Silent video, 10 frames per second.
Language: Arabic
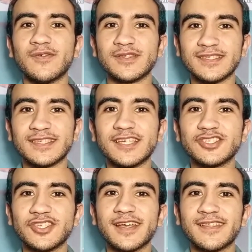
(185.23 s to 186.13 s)
ما
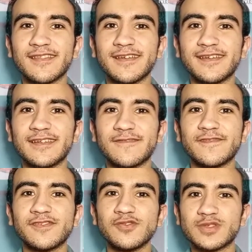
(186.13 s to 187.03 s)
تنساش تضغط لايك
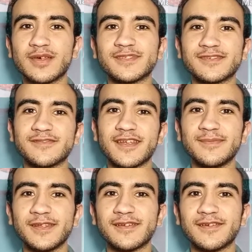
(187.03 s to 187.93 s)
للفيديو
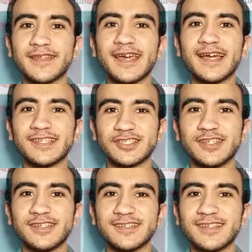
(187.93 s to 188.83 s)
وسبسكرايب للقناة
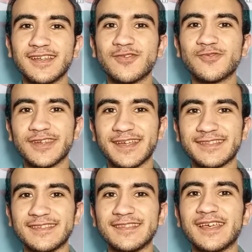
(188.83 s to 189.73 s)
علشان يصلك كل
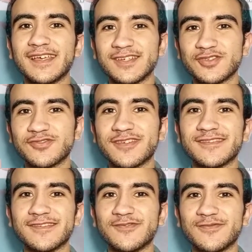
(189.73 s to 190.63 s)
جديد شكرا
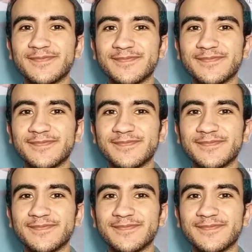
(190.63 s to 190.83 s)
لكم